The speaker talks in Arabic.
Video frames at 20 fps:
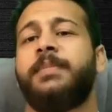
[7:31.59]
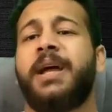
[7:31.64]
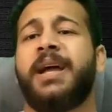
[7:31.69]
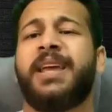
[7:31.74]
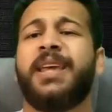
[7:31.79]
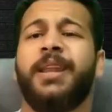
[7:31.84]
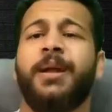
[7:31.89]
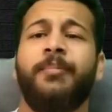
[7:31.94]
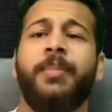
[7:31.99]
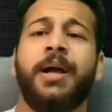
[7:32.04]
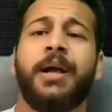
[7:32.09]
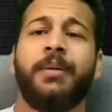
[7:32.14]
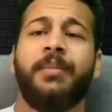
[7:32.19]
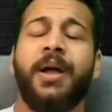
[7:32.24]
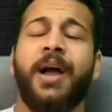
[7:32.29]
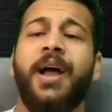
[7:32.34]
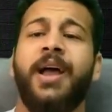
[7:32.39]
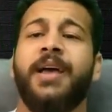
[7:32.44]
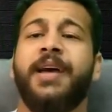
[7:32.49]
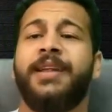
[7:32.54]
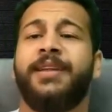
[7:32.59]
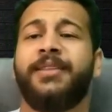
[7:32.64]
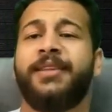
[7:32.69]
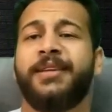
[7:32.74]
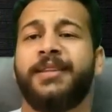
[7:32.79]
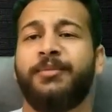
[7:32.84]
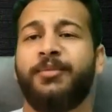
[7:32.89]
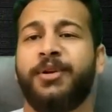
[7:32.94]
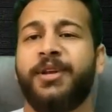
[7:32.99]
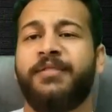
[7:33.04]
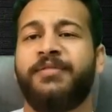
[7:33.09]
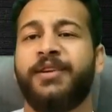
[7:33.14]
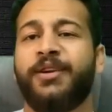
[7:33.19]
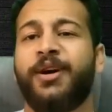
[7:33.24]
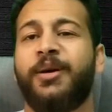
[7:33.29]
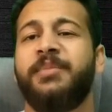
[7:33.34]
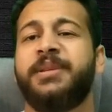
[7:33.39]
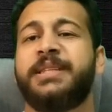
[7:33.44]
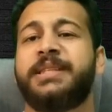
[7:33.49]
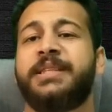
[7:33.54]
اخيرا بقى يا جماعه يا ريت تكتبوا لنا في
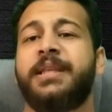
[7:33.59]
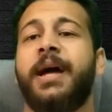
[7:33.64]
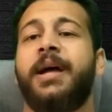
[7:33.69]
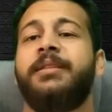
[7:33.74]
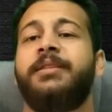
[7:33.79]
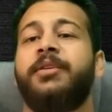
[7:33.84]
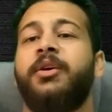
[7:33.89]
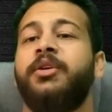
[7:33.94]
الكومنتس تحت